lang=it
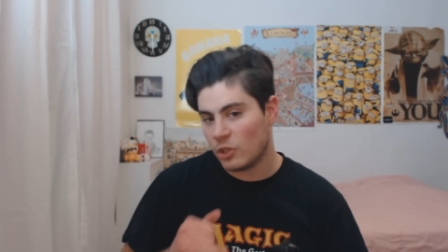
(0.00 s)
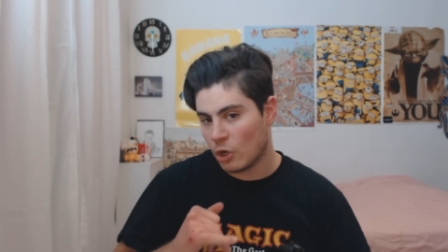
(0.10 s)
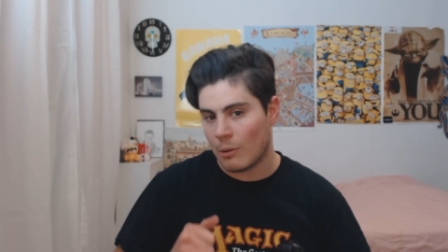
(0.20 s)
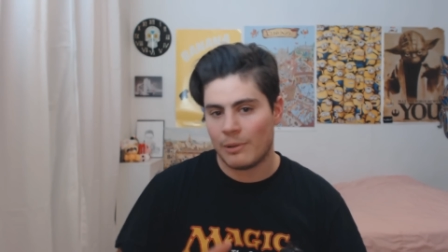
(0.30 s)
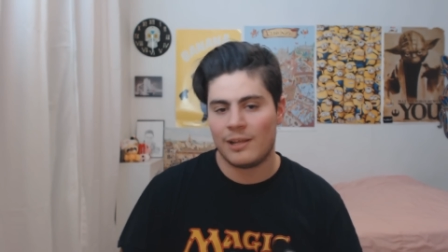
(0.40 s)

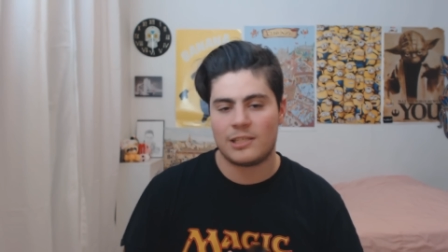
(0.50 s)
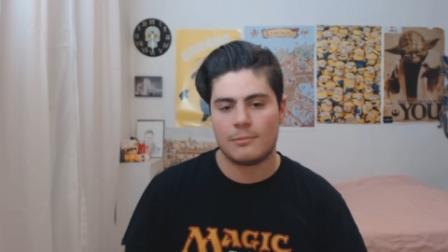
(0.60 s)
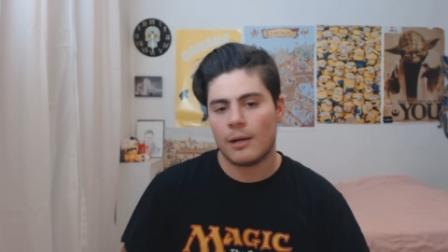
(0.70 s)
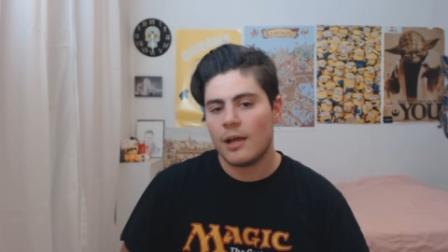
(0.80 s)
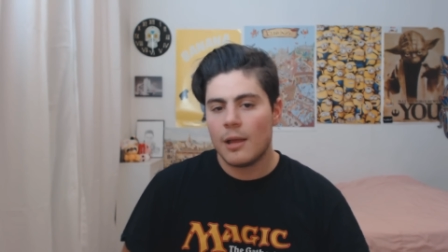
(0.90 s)
Roba
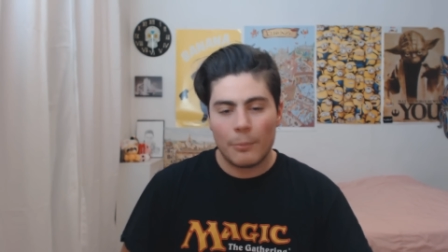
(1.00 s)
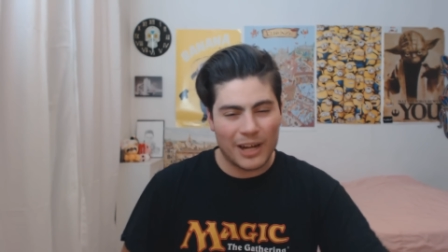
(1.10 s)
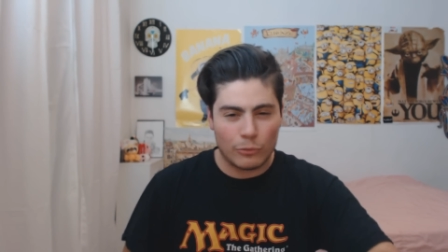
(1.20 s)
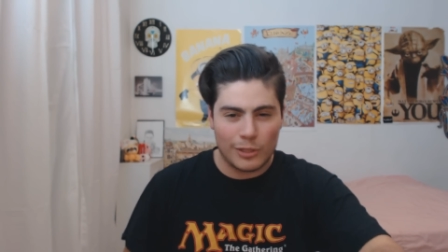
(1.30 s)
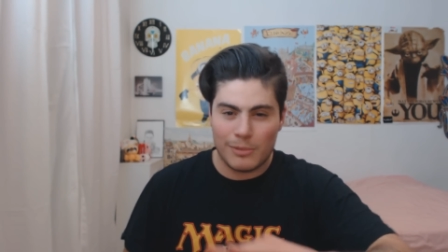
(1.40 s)
bellissima. Poi
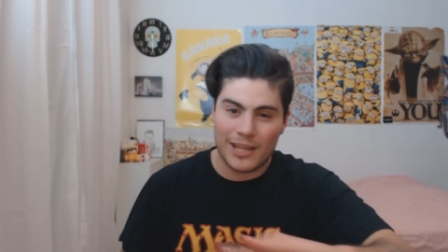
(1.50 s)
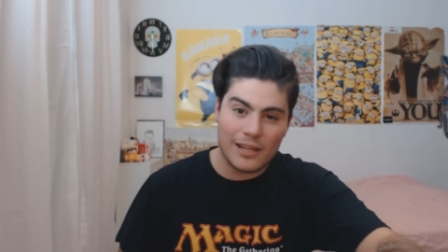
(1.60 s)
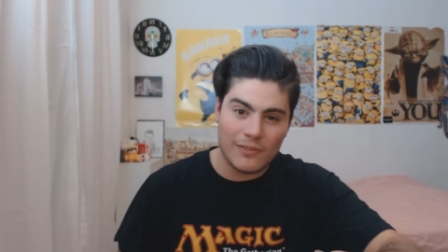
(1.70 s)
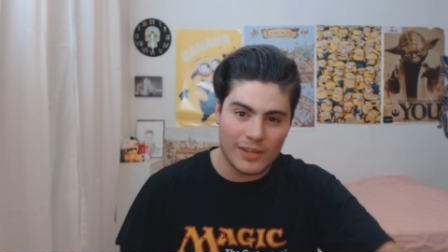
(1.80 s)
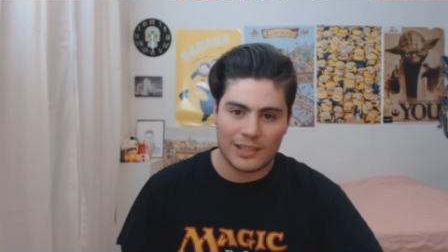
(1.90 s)
erano tutti
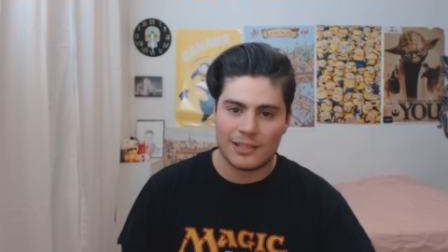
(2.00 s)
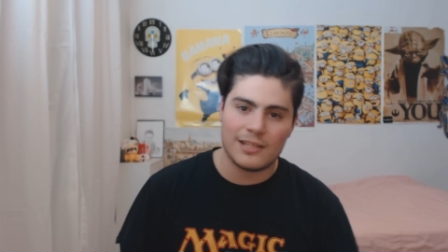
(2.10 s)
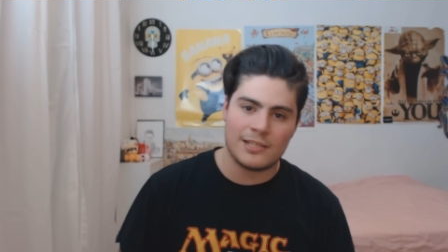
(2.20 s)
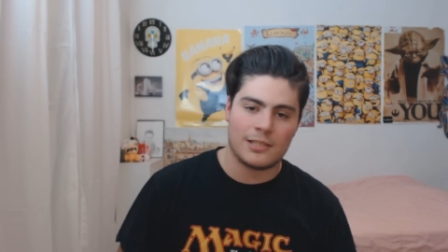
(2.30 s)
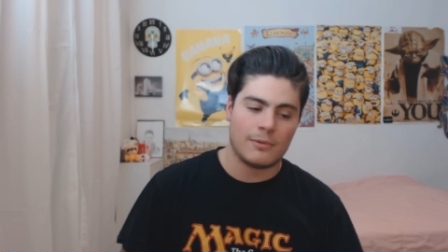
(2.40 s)
minigame
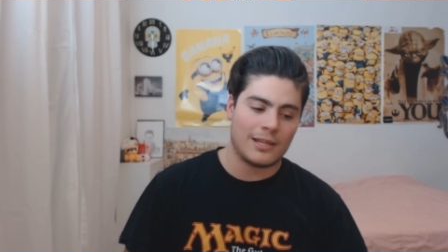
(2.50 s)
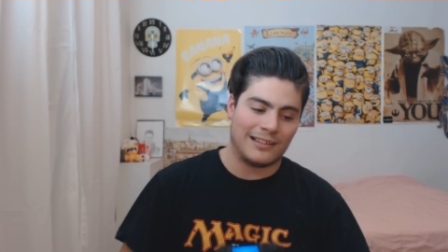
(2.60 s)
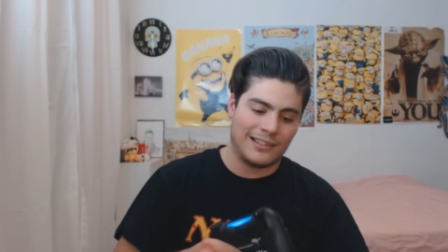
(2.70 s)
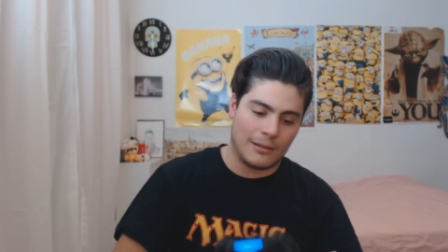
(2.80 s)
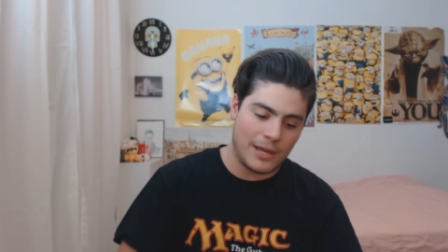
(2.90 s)
divertentissimi, eh, età
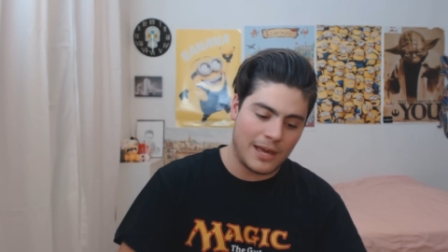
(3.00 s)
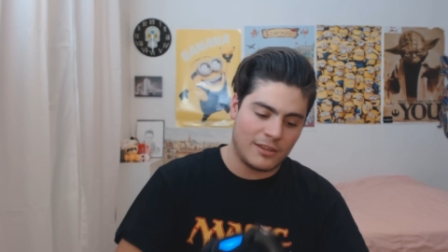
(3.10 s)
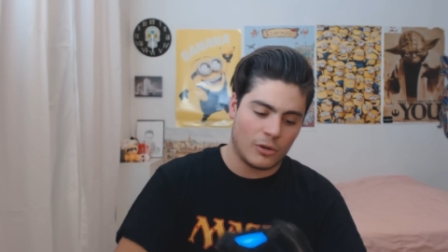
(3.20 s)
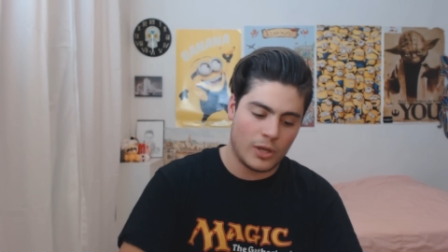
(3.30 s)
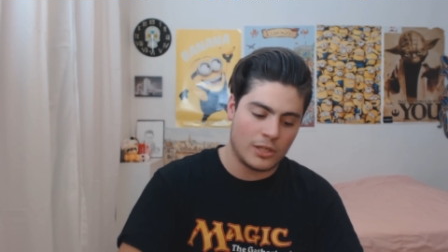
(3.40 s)
della
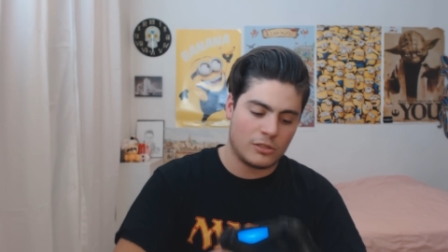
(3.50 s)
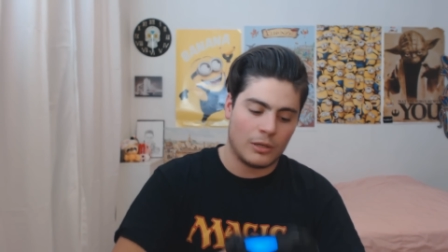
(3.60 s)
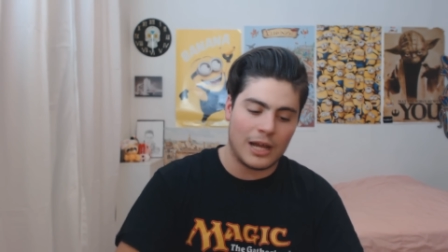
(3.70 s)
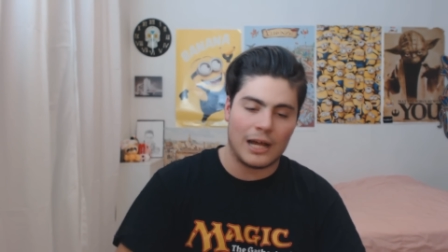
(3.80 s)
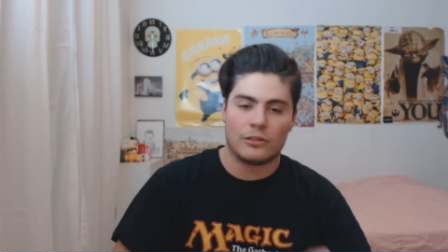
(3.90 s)
pietra, questo,
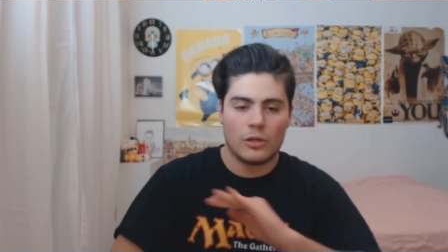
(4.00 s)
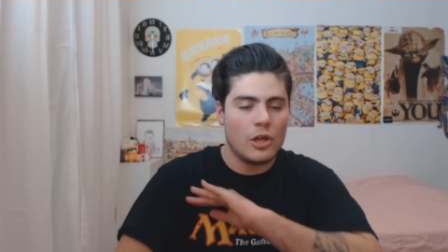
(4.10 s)
quell'altro.